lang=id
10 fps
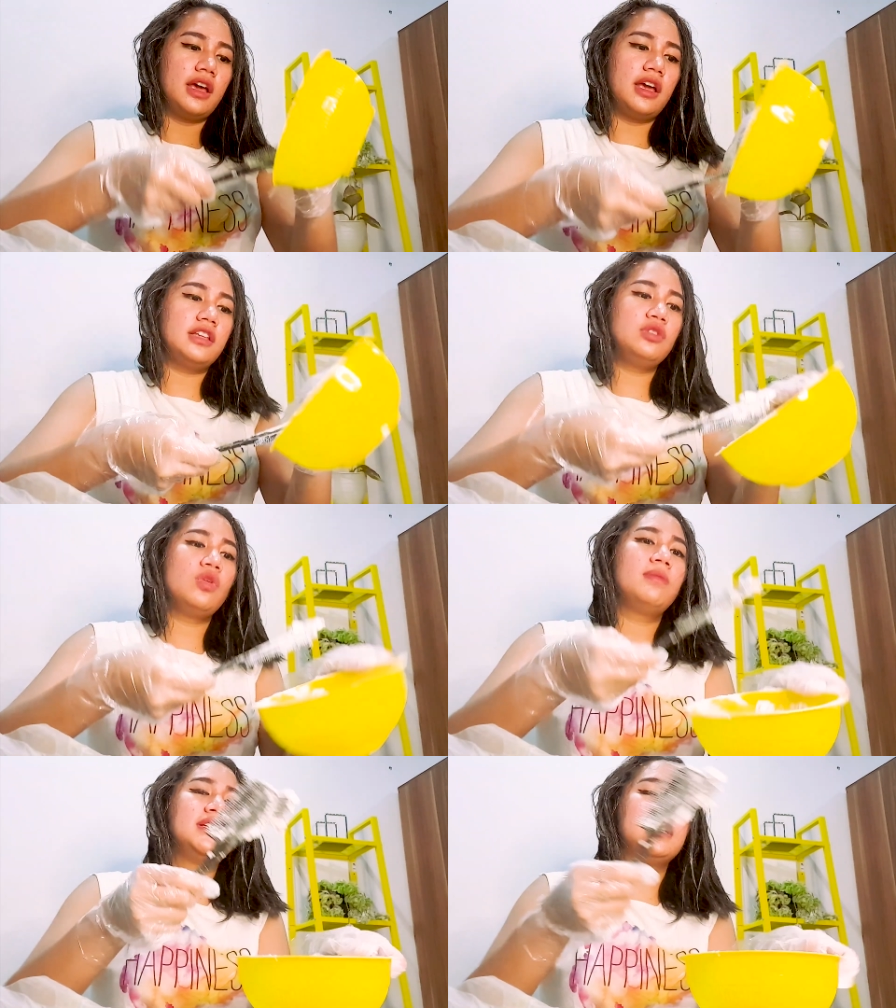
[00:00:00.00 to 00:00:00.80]
ini
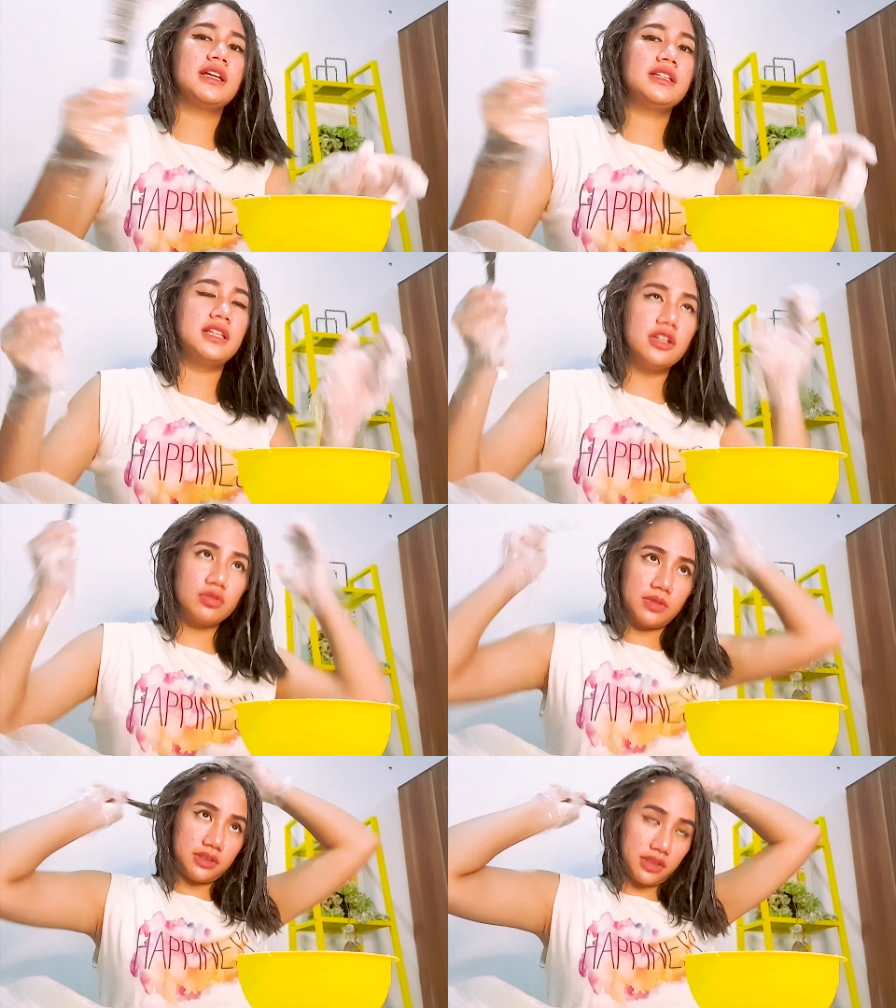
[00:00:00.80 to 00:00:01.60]
dua bleachingan jadinya
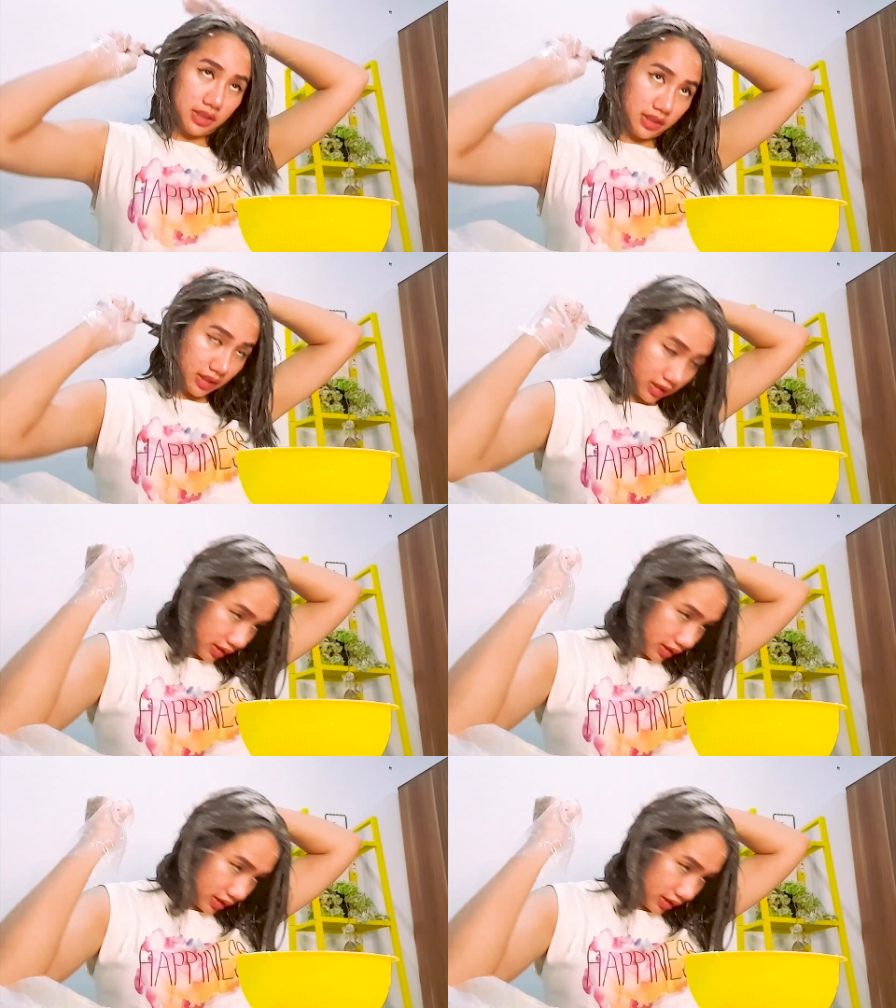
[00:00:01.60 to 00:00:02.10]
cuma segini nih